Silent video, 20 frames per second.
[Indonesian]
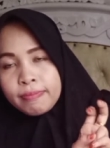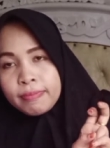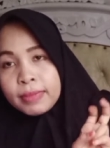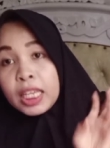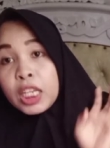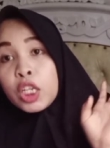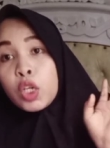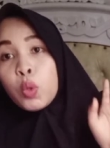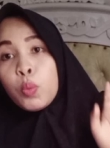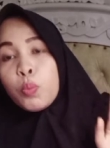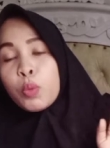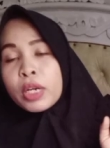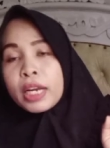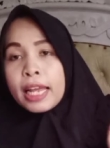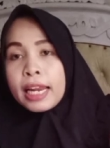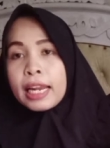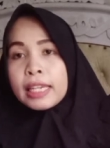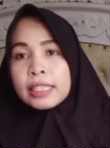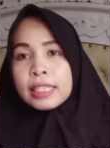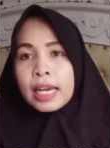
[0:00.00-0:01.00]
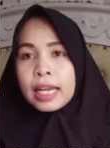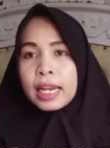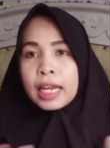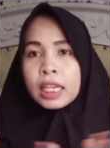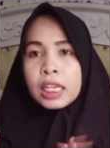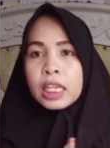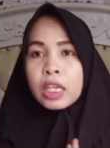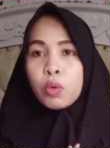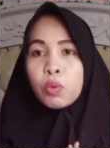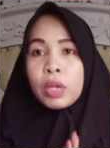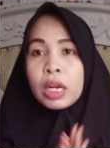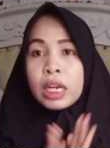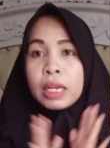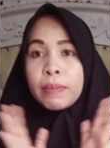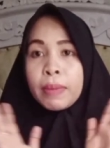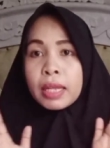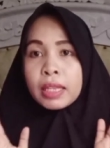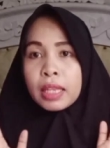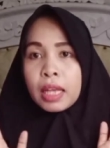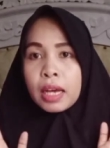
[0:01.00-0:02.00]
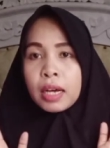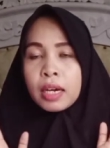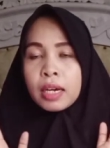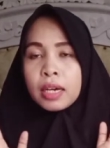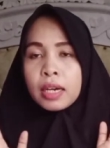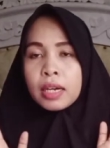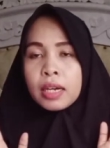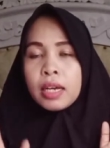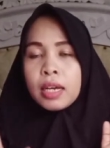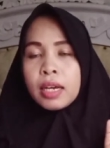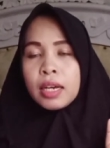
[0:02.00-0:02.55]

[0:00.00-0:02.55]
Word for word: jadi umur Naila sekarang ini udah lima uh,